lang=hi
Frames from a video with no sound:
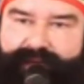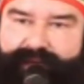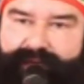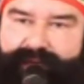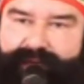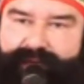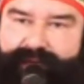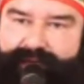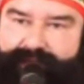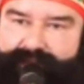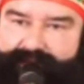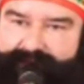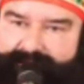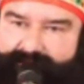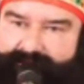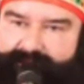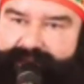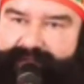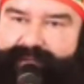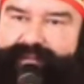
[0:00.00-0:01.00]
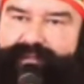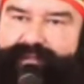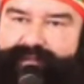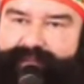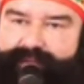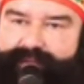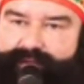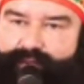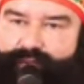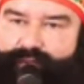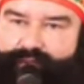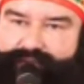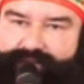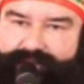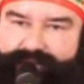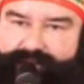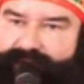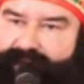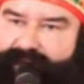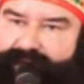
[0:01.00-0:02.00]
अंदर खुशी
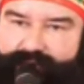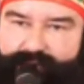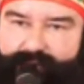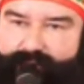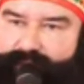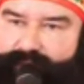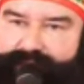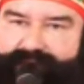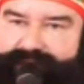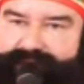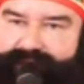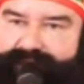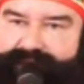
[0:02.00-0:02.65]
नहीं होगी